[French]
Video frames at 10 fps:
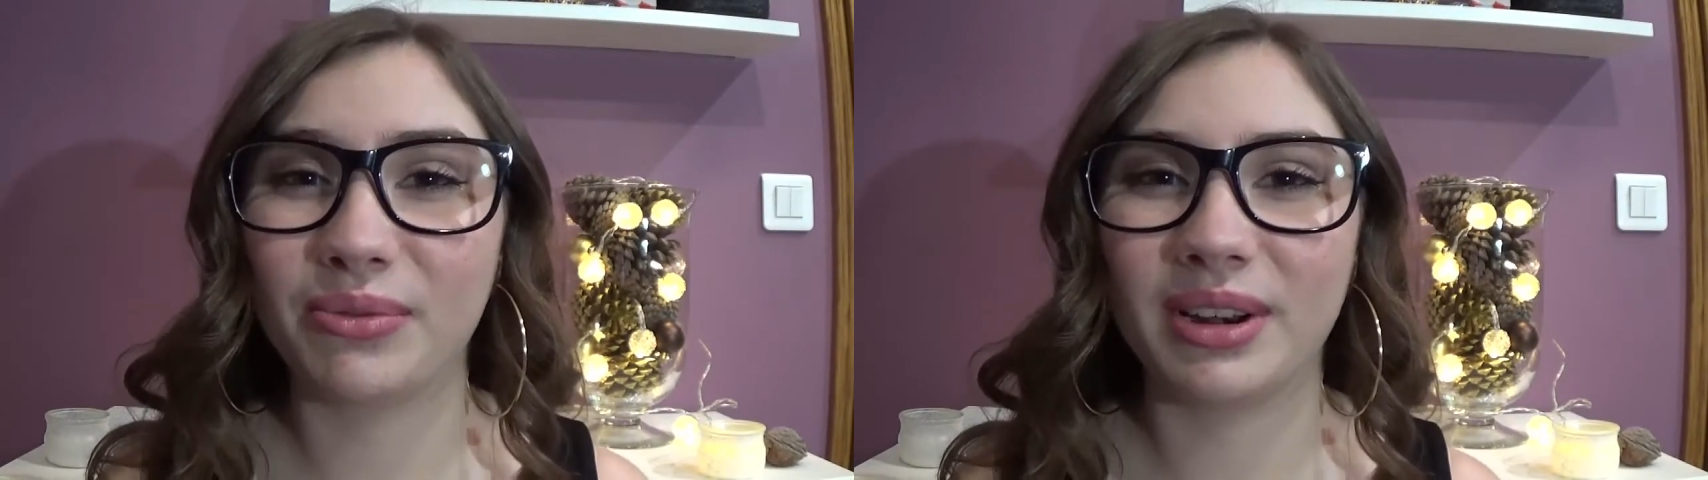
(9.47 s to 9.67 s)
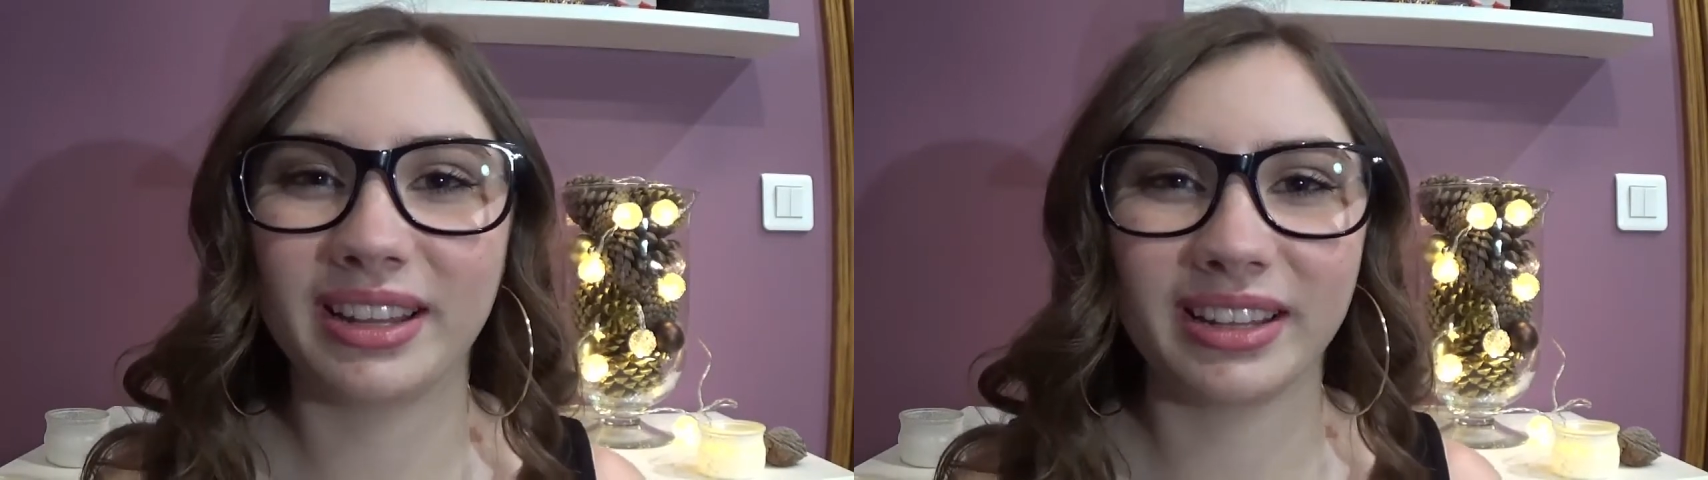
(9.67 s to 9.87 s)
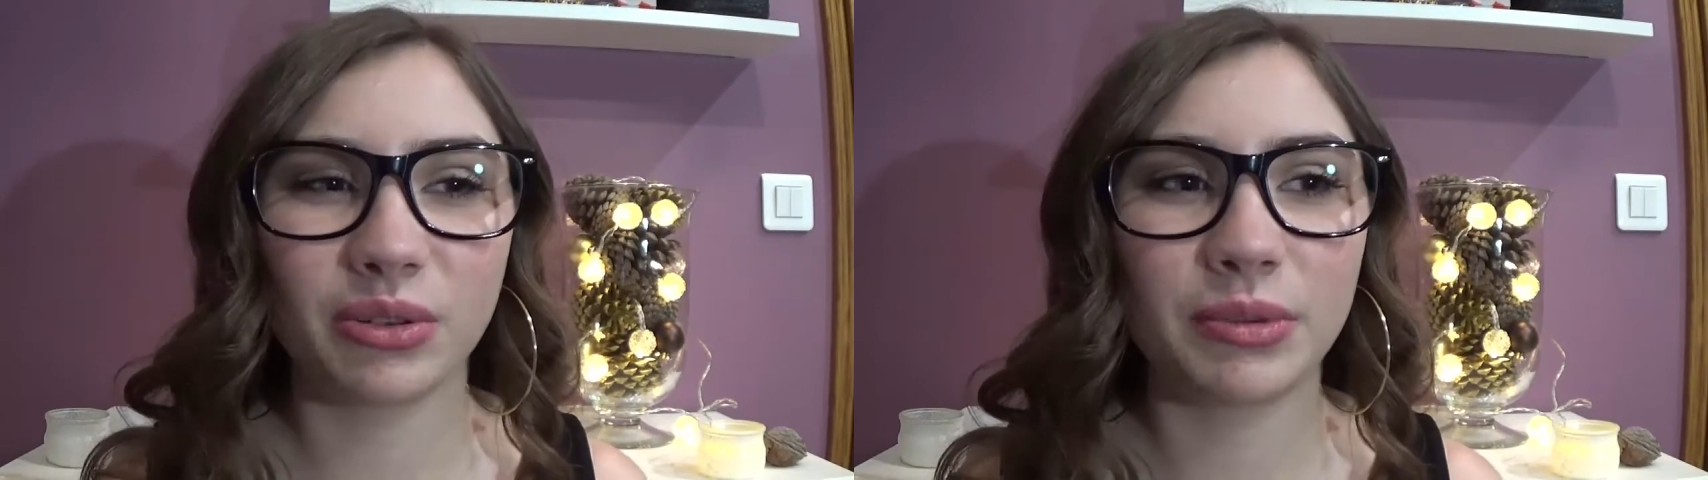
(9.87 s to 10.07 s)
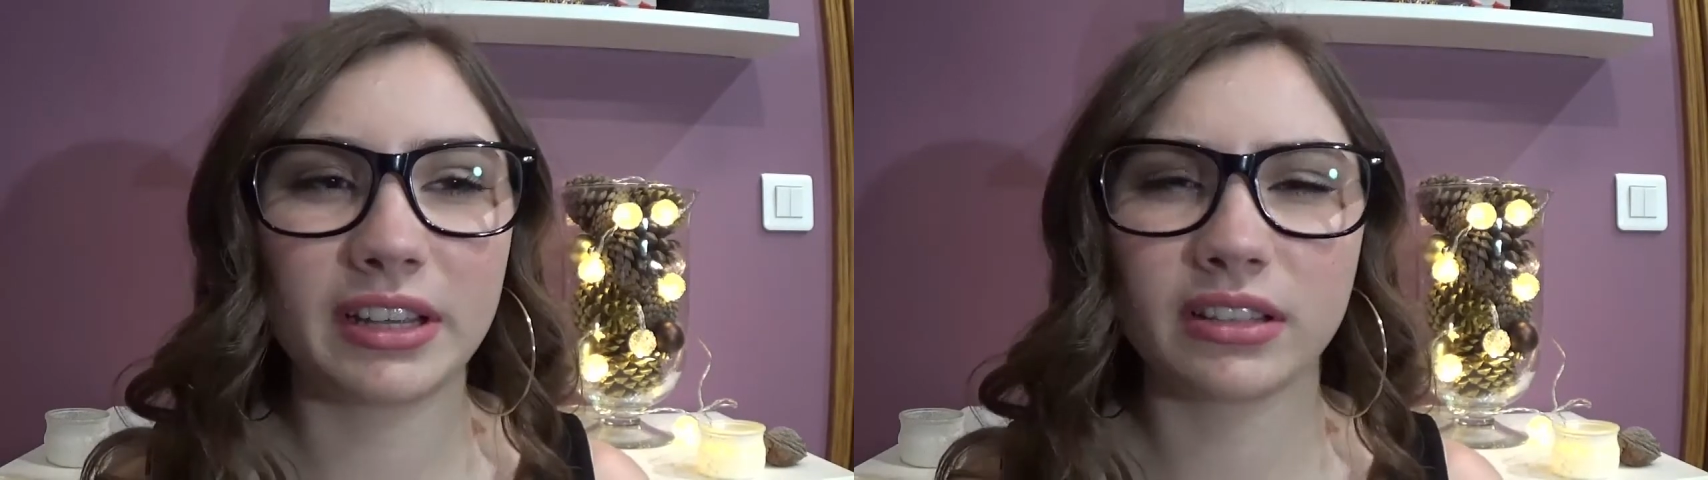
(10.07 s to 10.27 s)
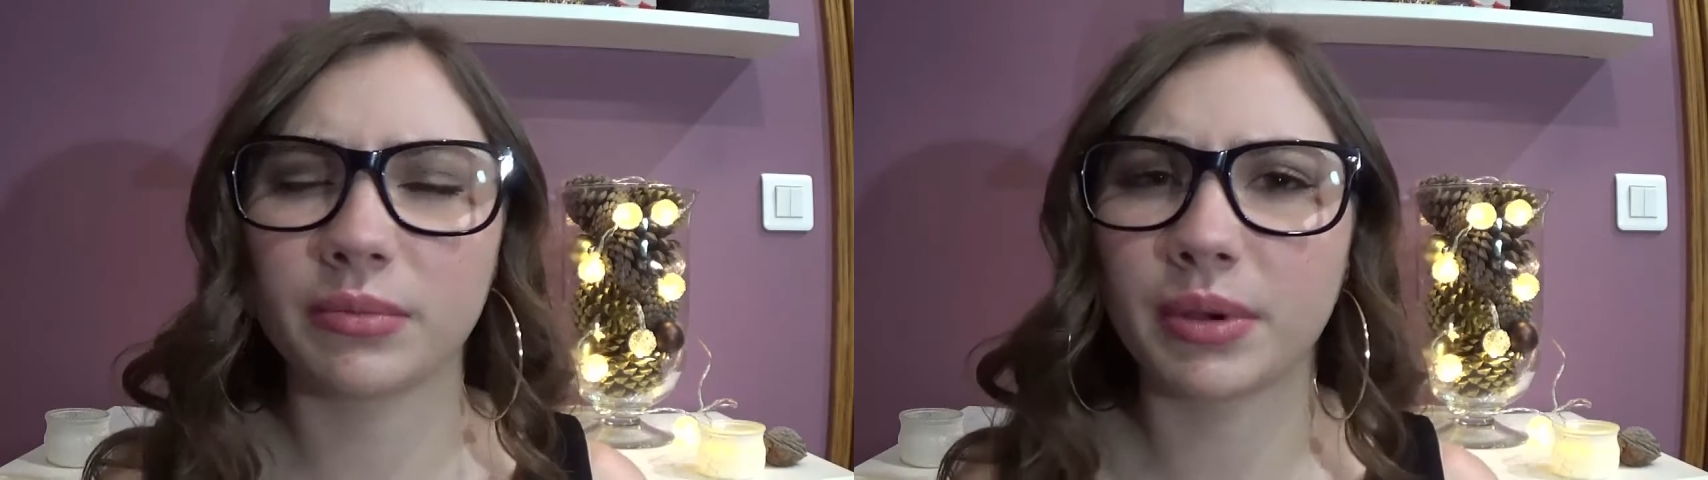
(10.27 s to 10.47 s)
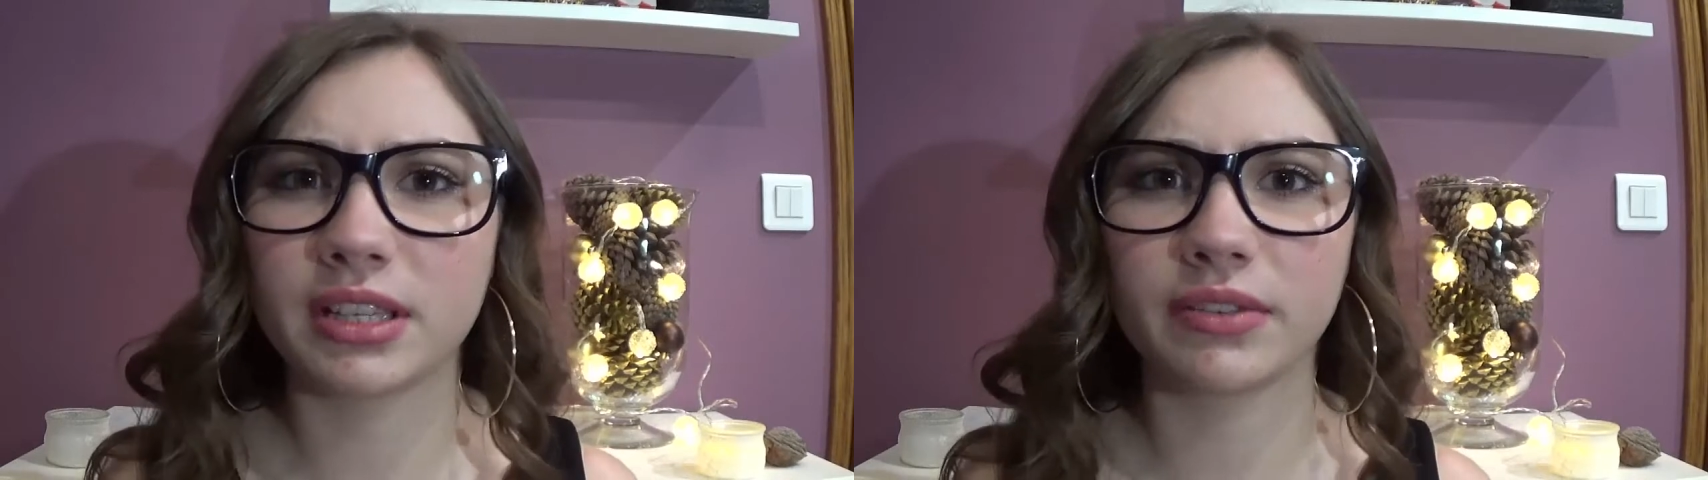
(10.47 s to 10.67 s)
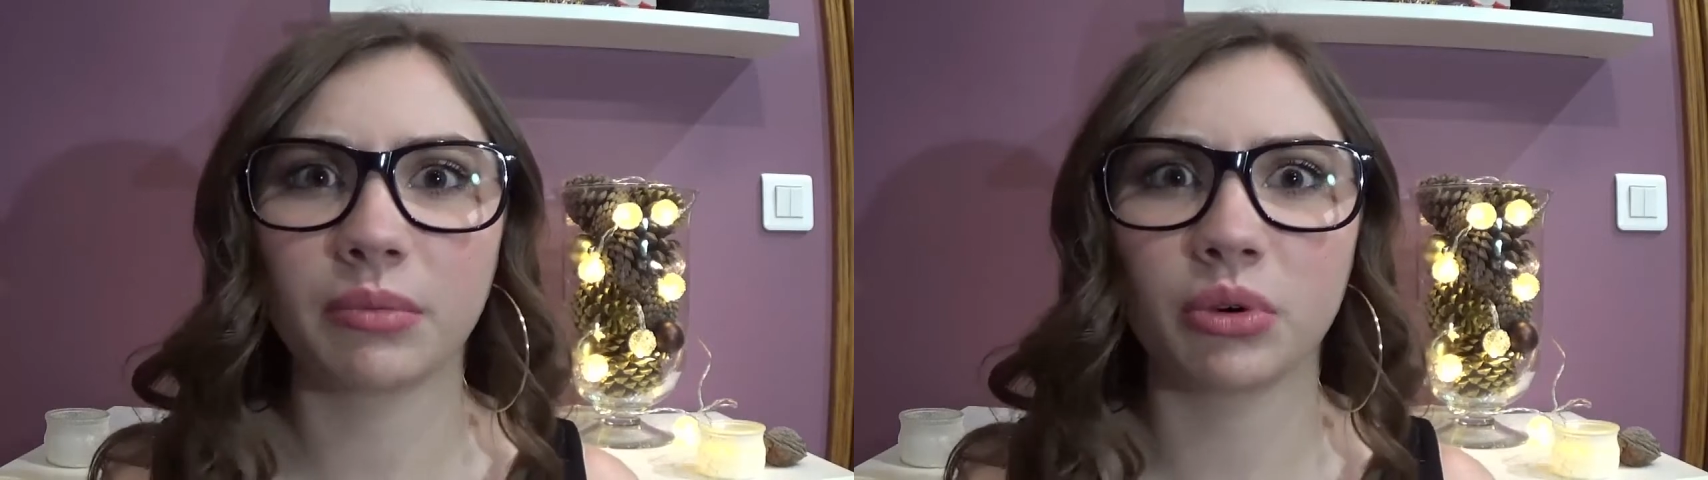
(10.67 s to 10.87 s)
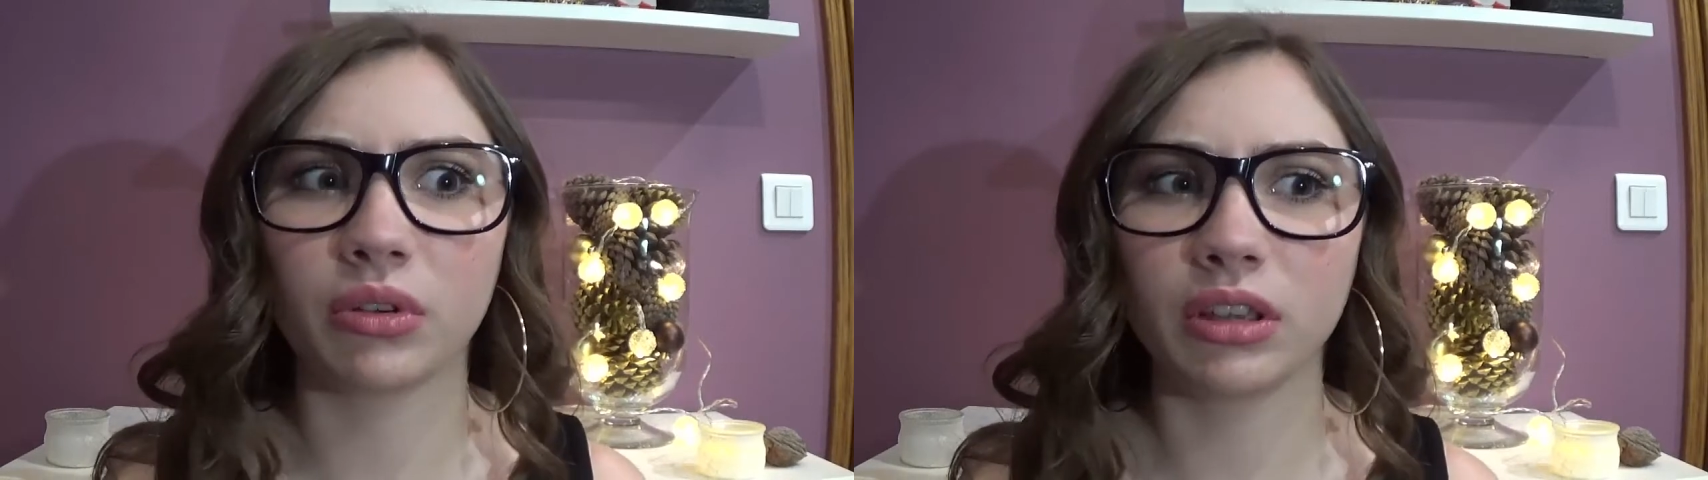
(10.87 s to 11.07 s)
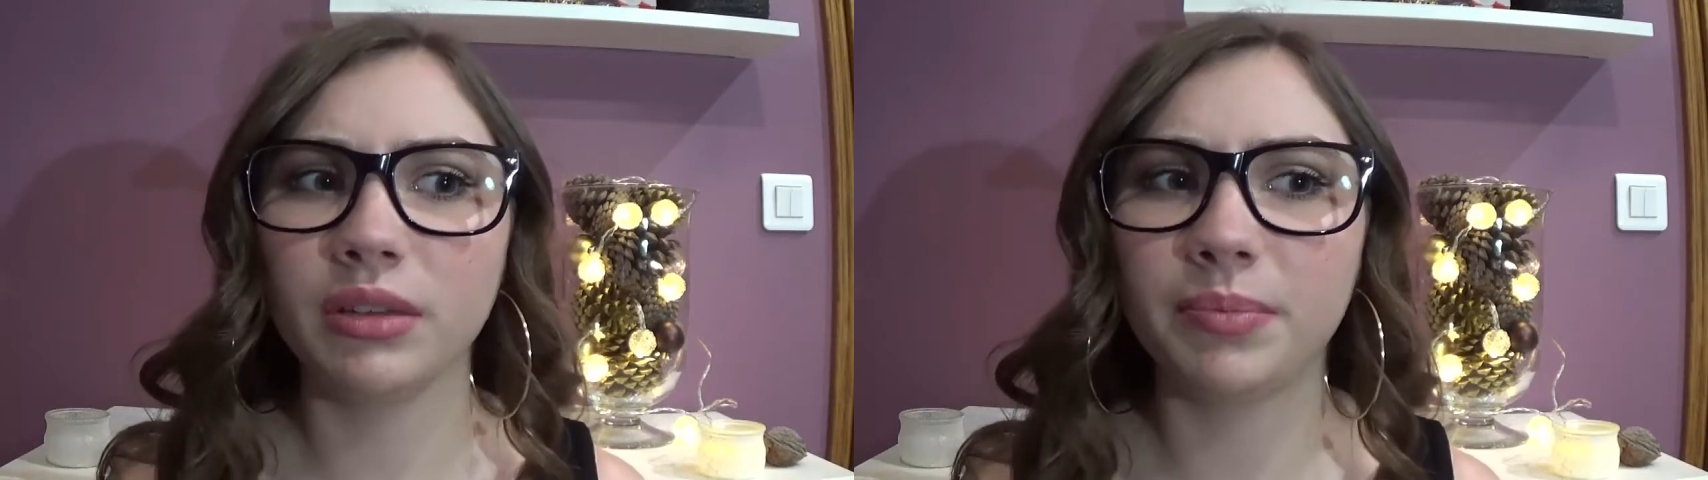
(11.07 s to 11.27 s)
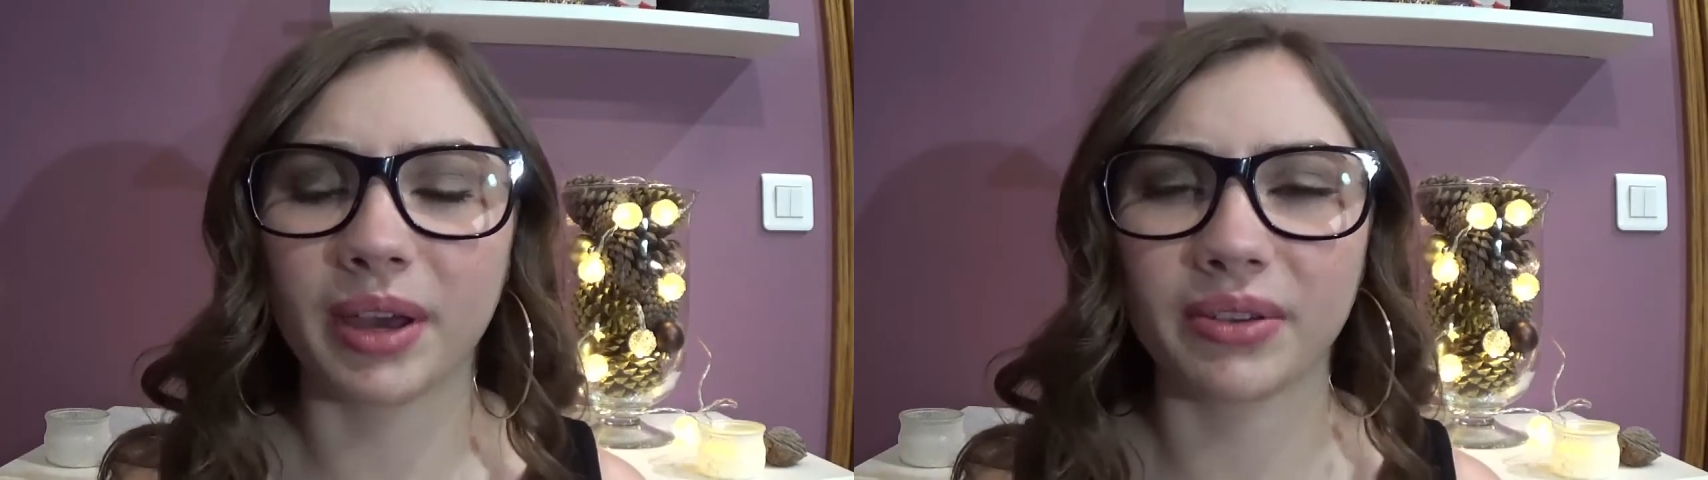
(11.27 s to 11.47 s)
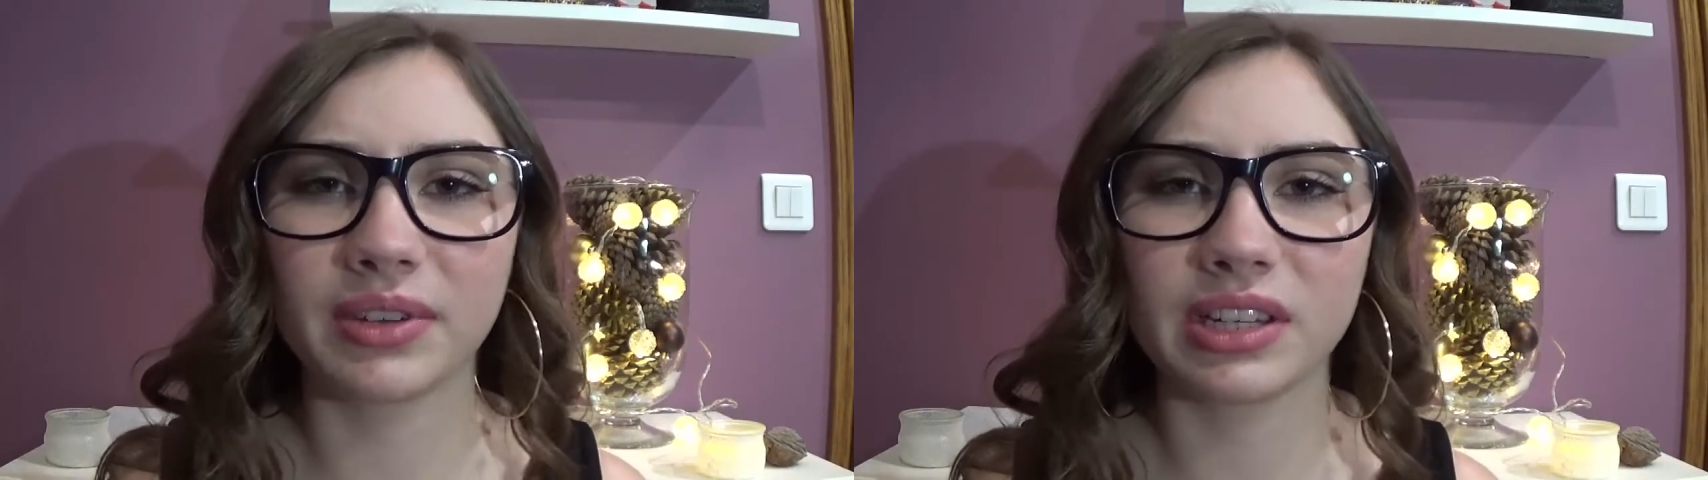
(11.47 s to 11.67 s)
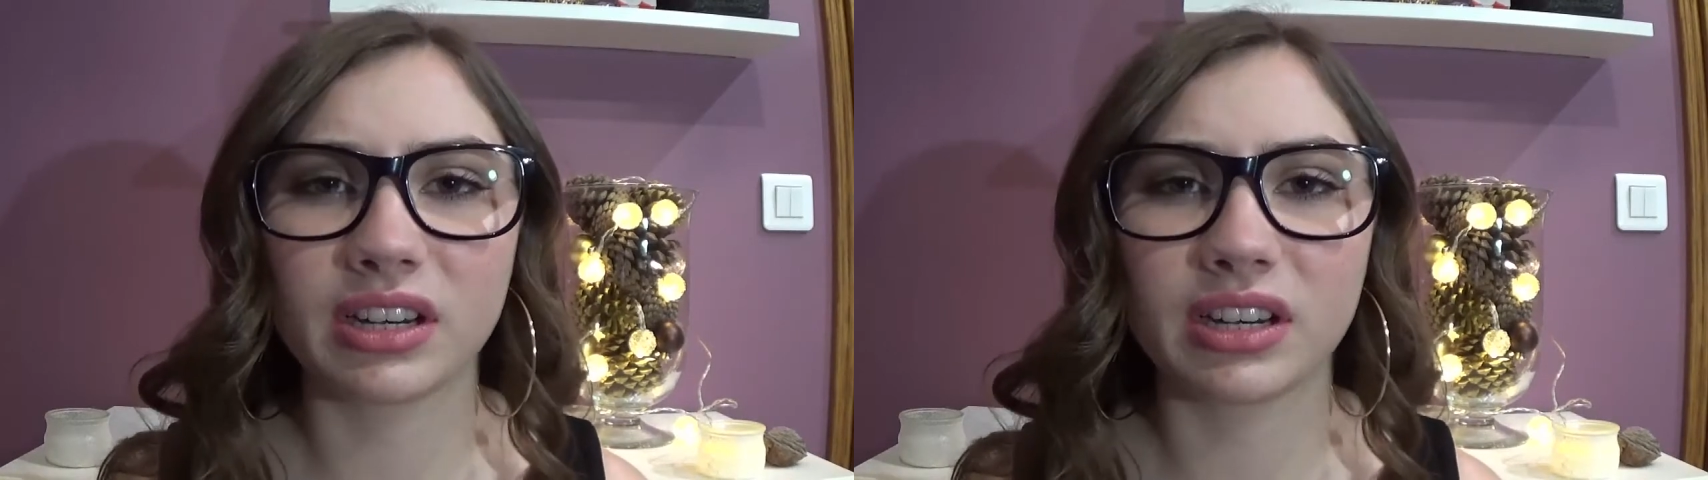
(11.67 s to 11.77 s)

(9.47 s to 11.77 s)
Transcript: l'année 2016 est passée vraiment hyper vite,